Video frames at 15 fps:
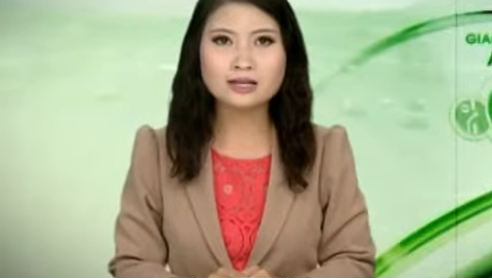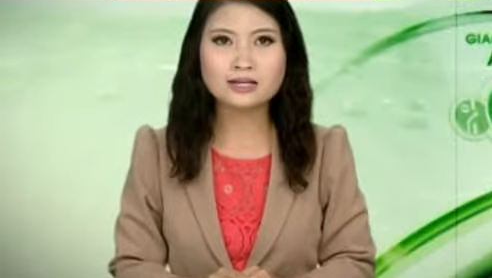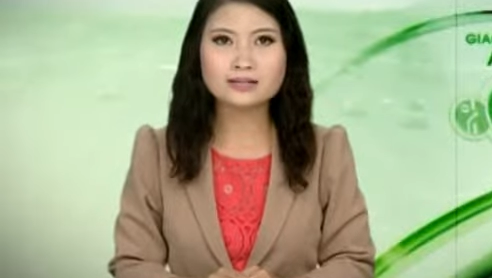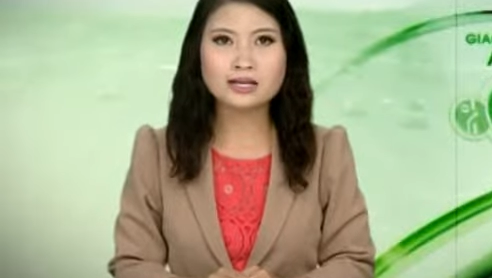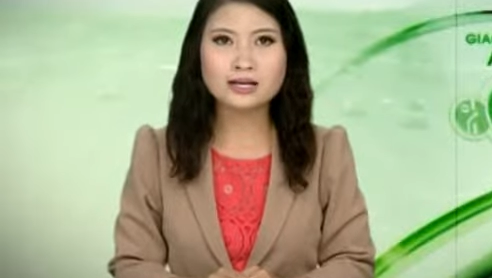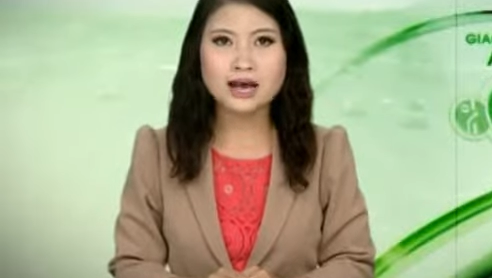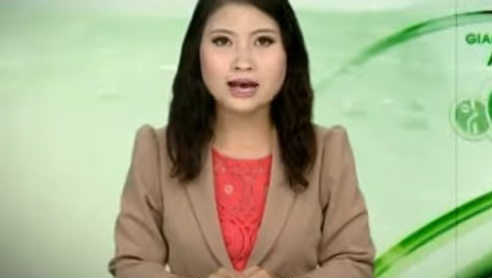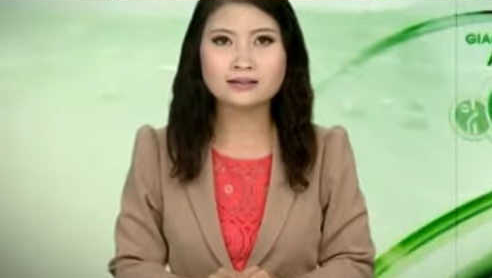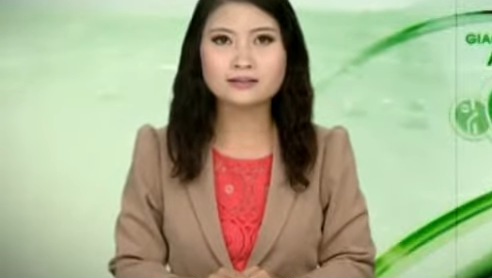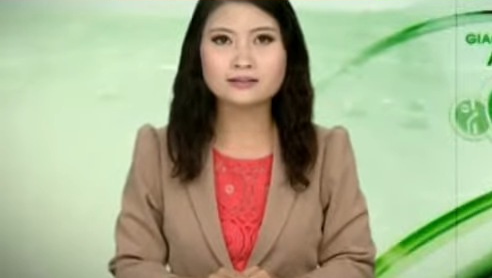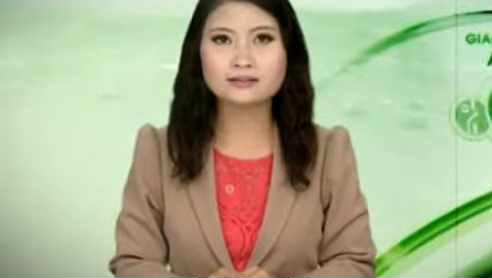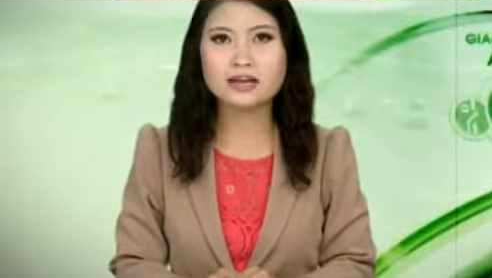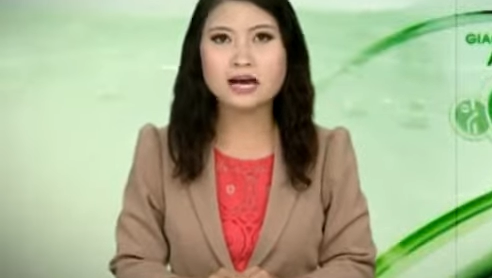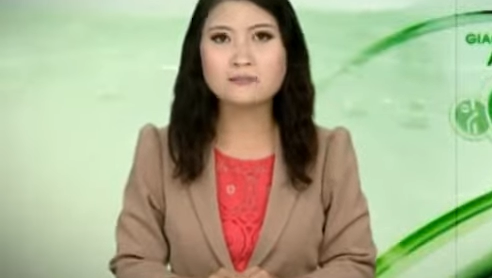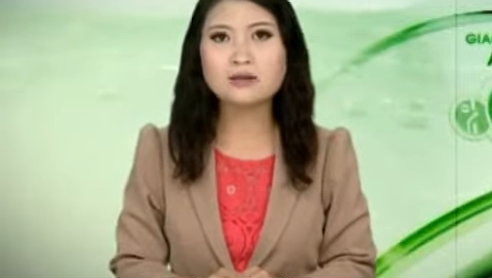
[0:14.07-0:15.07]
gây tai nạn
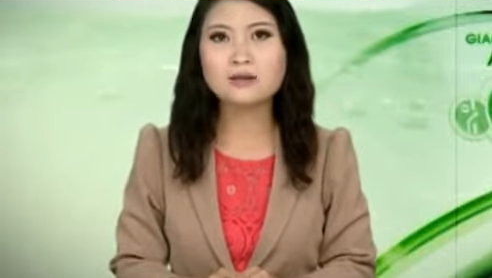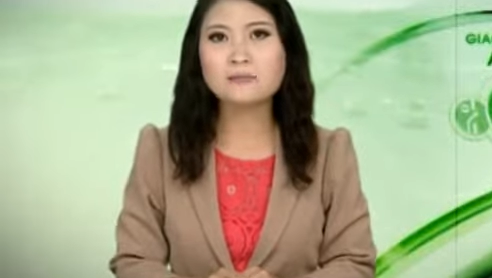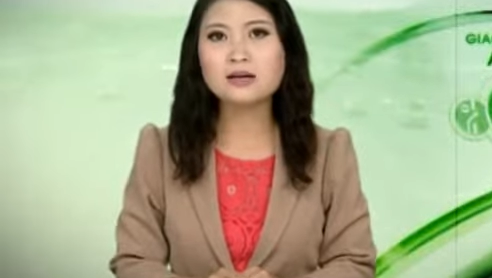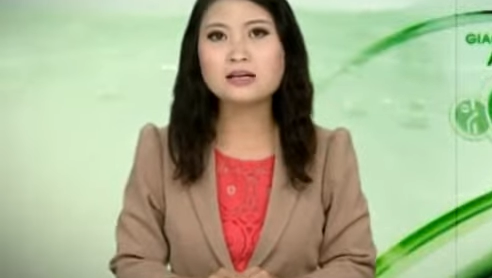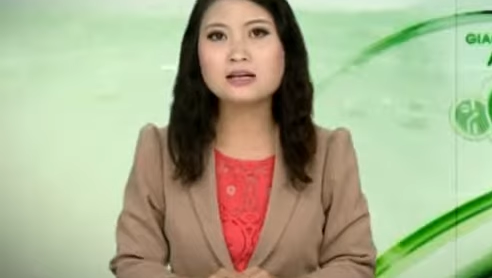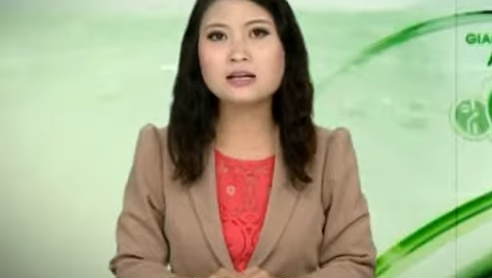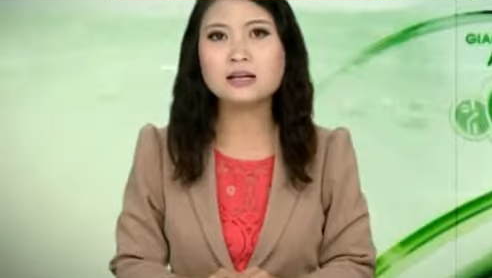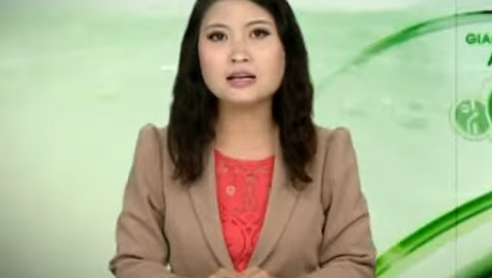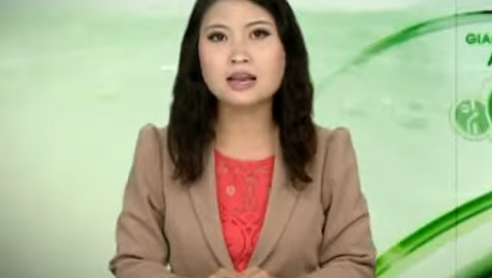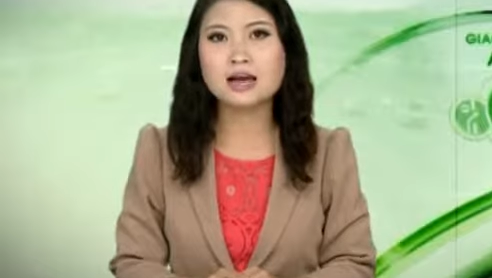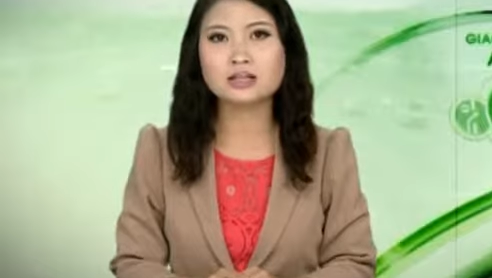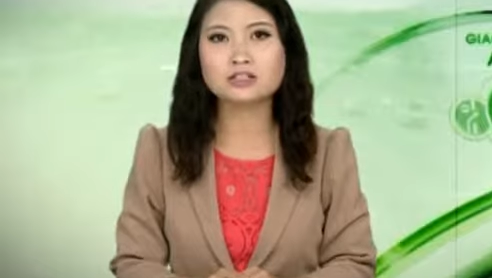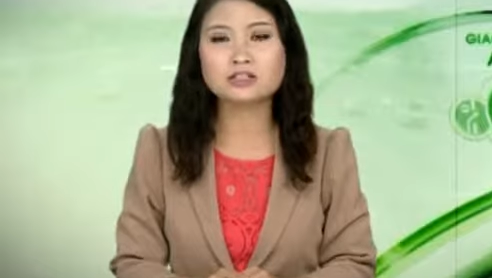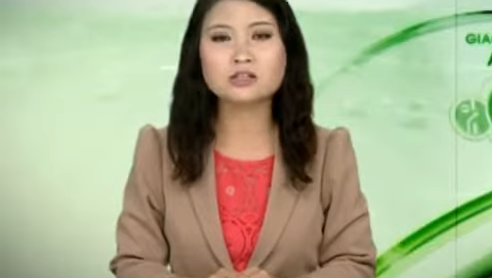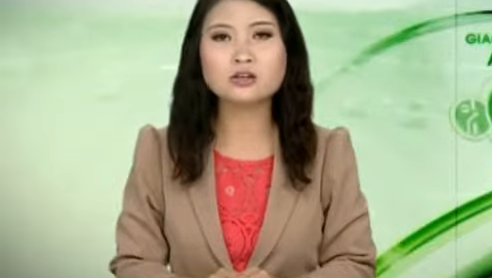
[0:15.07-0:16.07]
đã bị mất
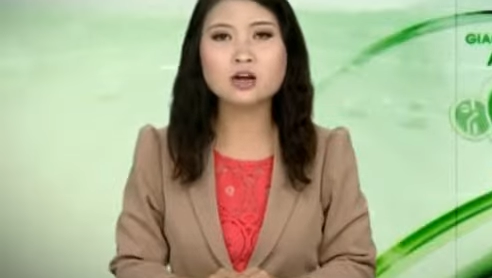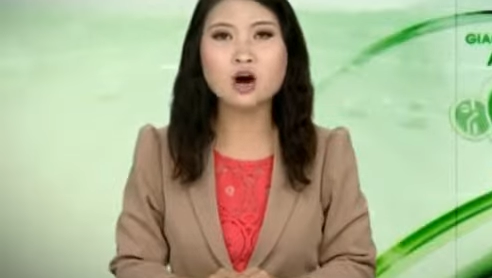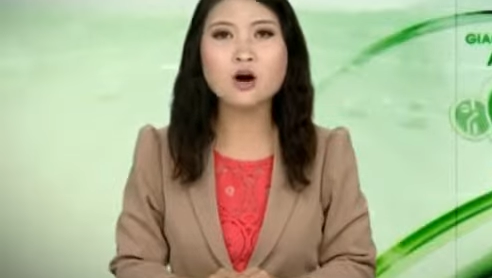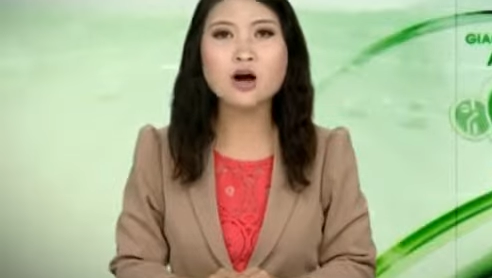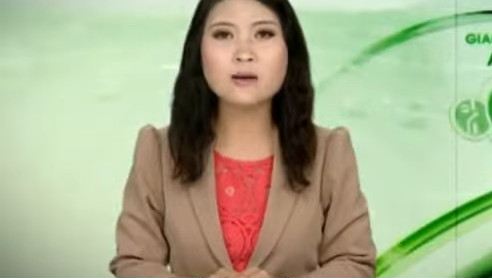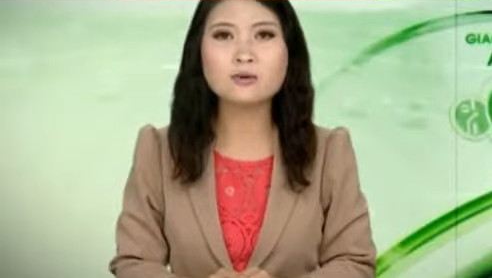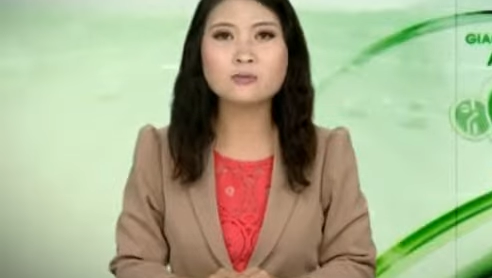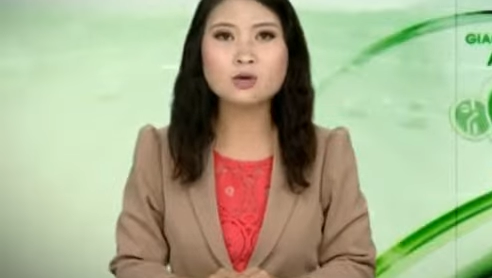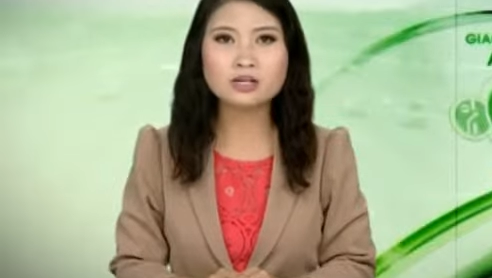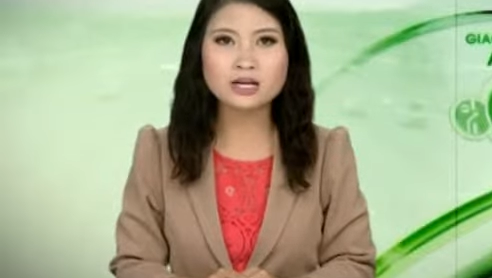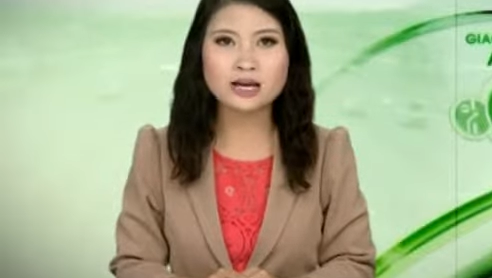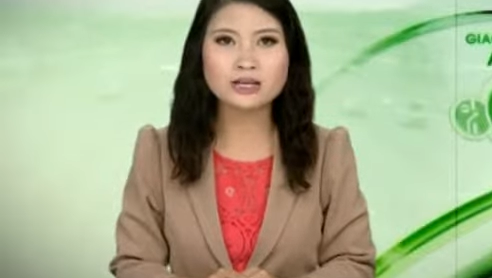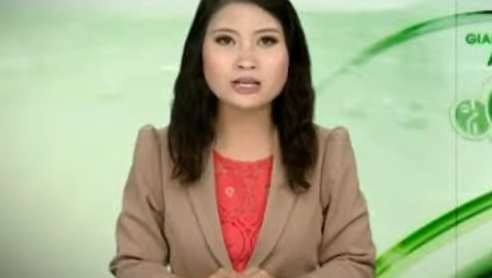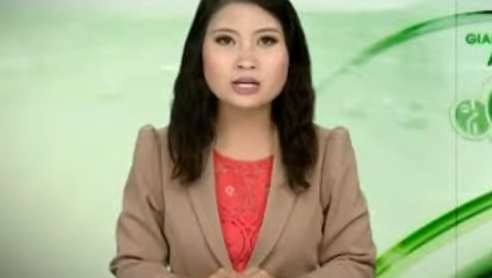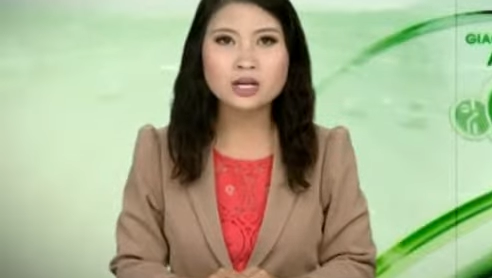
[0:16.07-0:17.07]
liên lạc trước đó hai mươi
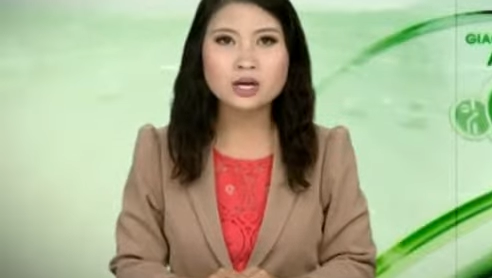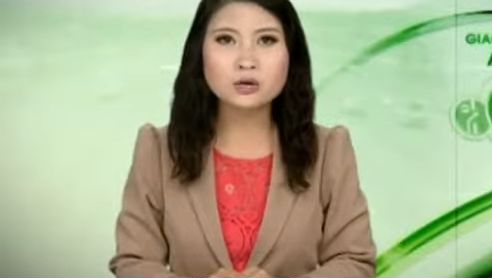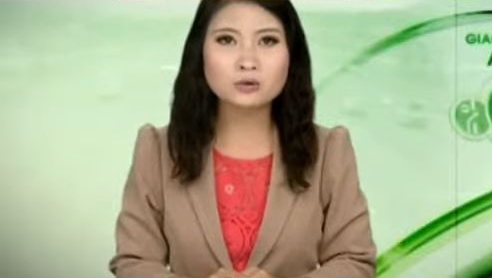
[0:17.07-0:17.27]
mốt ngày,